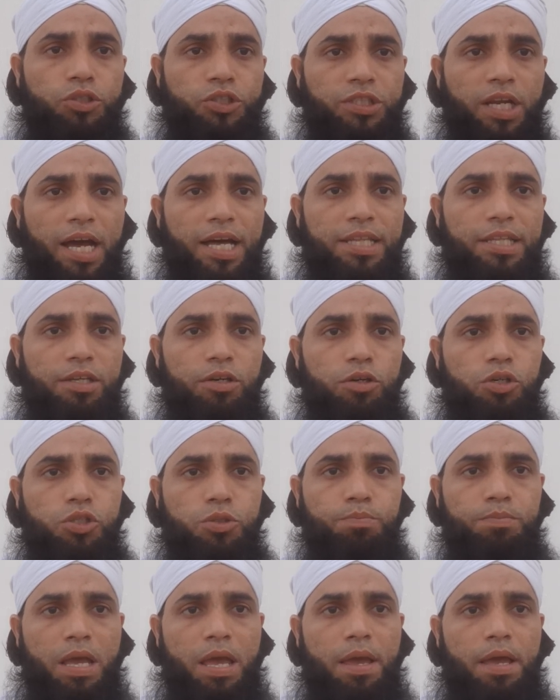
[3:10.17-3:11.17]
शादी
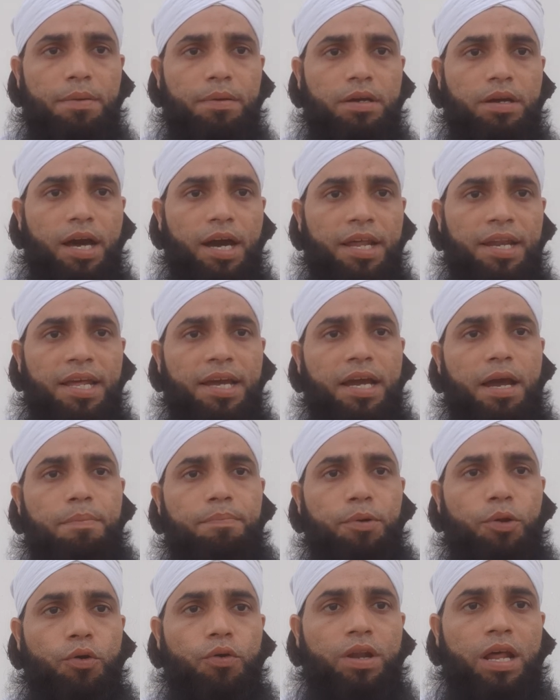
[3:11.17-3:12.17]
उसमें खाने का
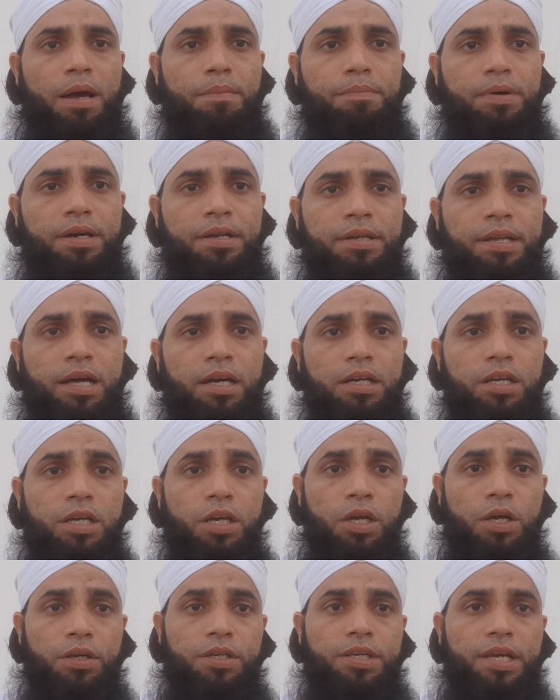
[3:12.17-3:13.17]
प्रोग्राम करना
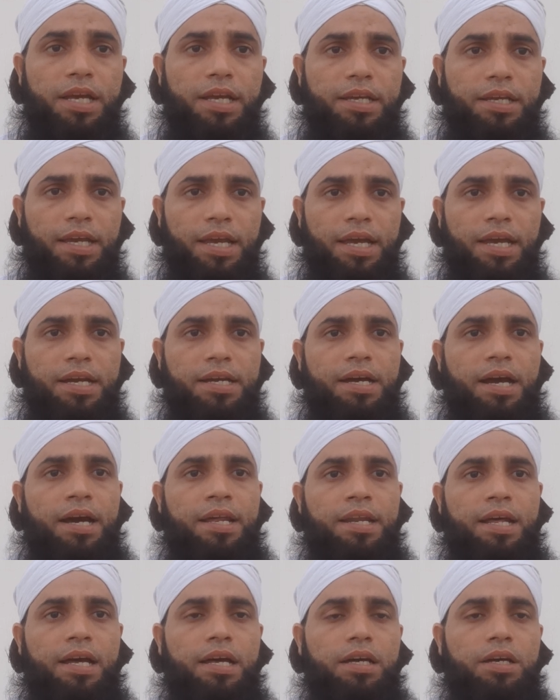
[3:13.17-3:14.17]
ये केक
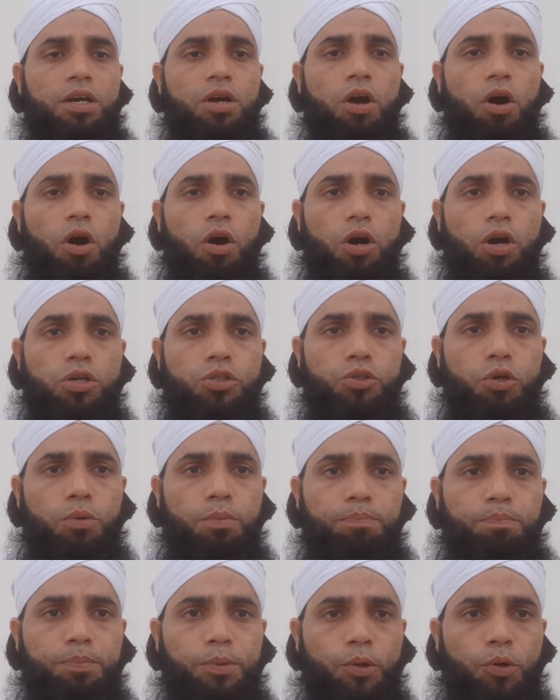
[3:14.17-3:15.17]
खाना और जो
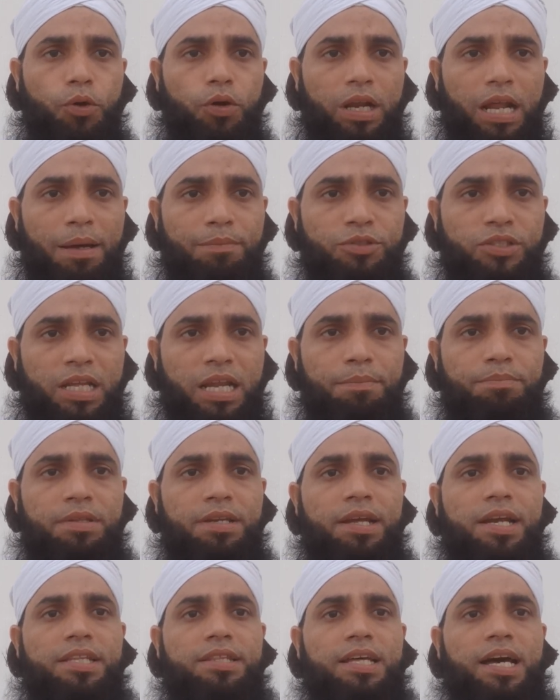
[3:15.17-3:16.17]
प्रोग्राम
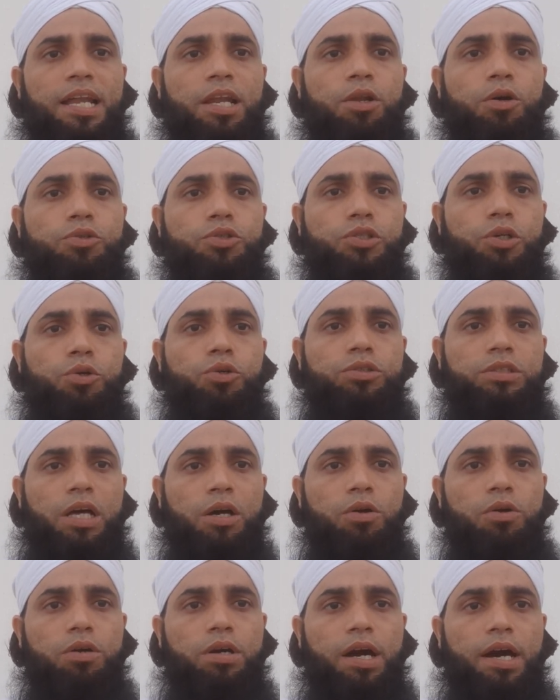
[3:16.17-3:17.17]
जन्मदिन के ताल्लुक से
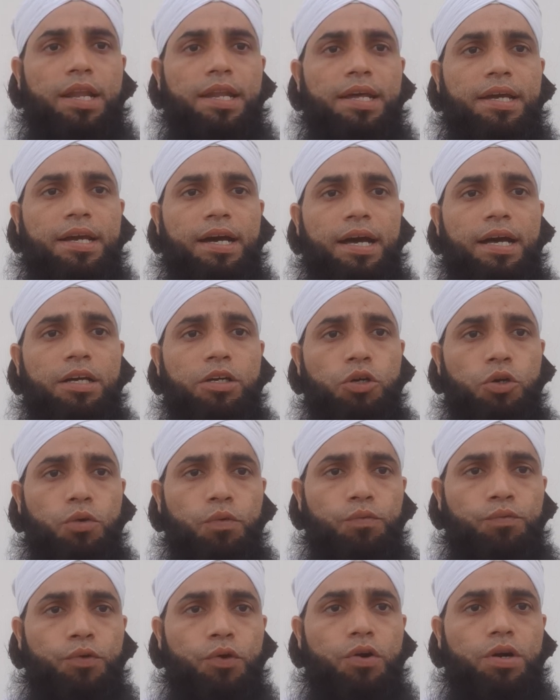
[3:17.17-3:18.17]
होता हो खाने का
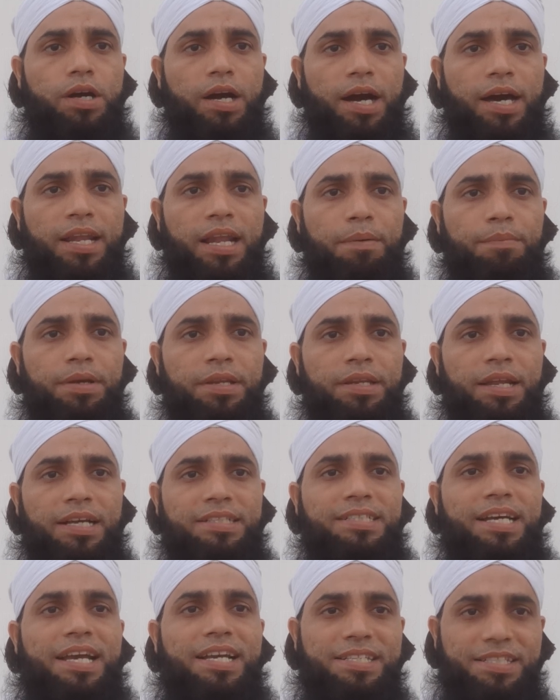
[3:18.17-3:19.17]
वो खाना भी
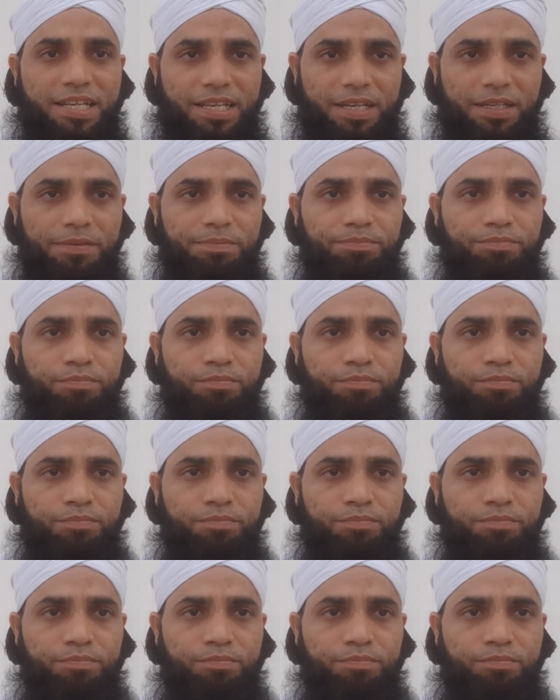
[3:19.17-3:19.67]
नाजायज़ है